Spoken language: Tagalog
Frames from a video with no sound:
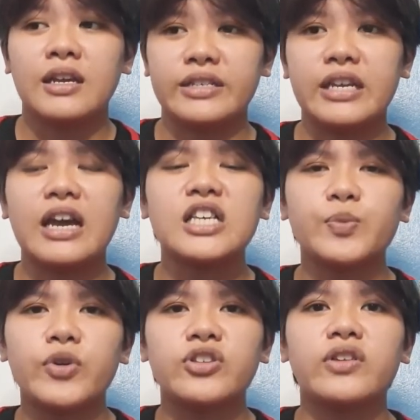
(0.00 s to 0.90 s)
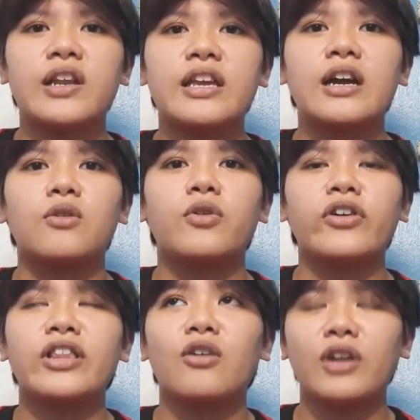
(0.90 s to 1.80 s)
Kasi guys, personally ako,
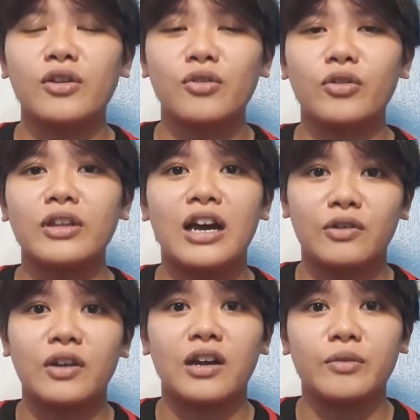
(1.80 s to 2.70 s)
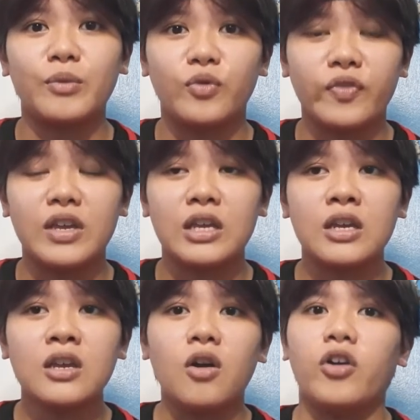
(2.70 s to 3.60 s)
hindi ako nanonood gano ng movie
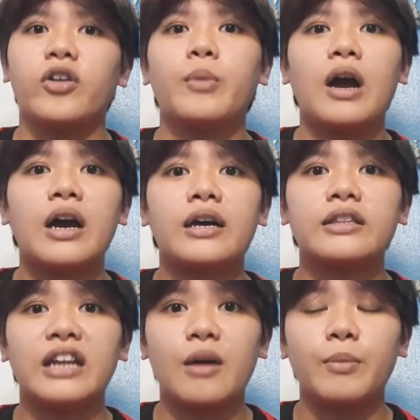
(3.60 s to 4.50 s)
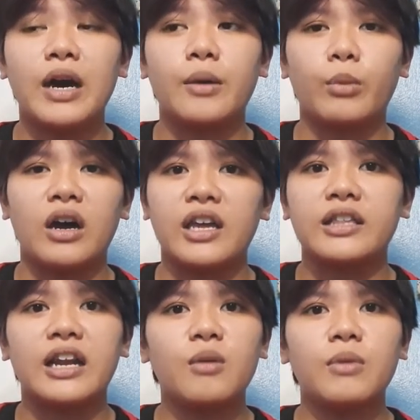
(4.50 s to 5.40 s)
or mga drama, mga
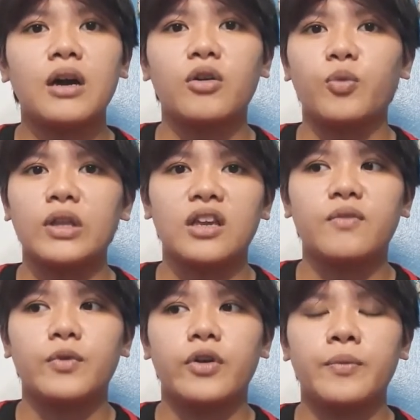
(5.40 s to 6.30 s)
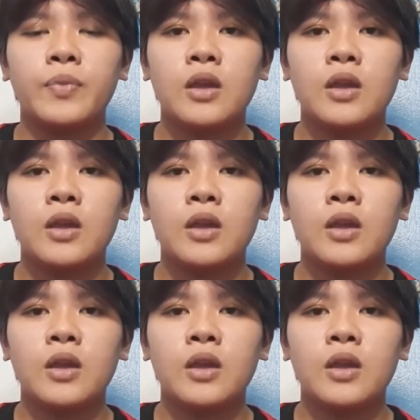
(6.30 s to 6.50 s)
k-drama or whatever.